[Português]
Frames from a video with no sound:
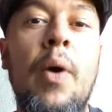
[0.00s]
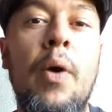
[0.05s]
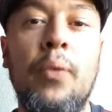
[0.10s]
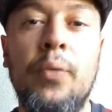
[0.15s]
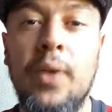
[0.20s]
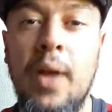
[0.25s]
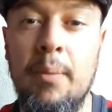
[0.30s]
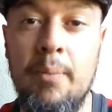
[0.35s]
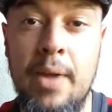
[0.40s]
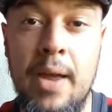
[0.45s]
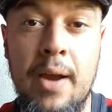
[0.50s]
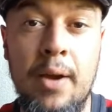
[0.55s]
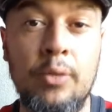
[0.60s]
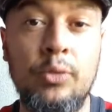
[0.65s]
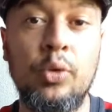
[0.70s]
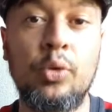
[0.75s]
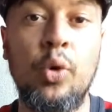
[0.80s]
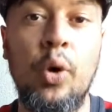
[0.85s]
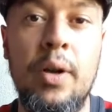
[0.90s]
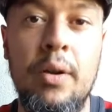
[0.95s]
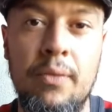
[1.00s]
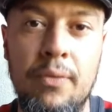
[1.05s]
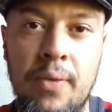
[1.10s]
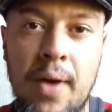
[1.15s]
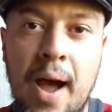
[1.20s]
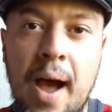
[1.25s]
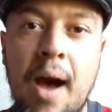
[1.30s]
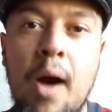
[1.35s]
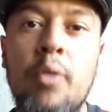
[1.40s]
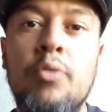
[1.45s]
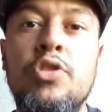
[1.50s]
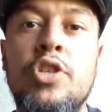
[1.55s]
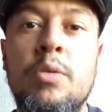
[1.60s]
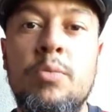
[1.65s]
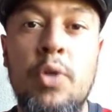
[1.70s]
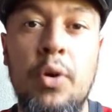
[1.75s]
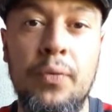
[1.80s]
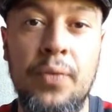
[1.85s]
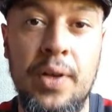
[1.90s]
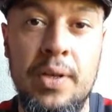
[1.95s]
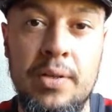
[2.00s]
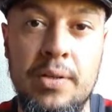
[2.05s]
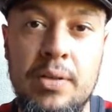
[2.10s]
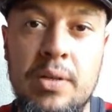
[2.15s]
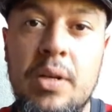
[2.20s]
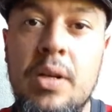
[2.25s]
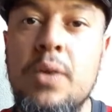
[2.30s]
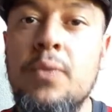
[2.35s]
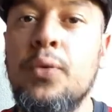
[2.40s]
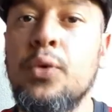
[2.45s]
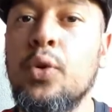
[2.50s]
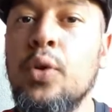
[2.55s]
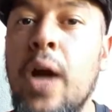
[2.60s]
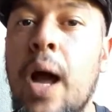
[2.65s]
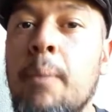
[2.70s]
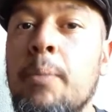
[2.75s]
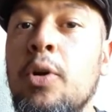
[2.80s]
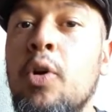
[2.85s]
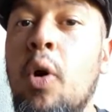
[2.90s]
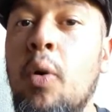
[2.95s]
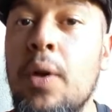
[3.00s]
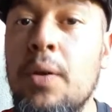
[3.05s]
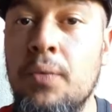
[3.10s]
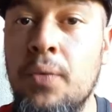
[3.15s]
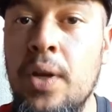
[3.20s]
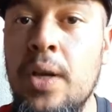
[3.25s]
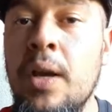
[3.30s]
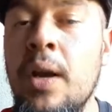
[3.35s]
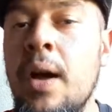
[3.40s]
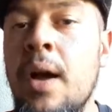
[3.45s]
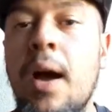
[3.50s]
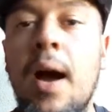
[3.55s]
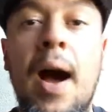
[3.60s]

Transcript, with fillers: é o Flamengo do Dorival, um time ofensivo, do Gabigol, enfim.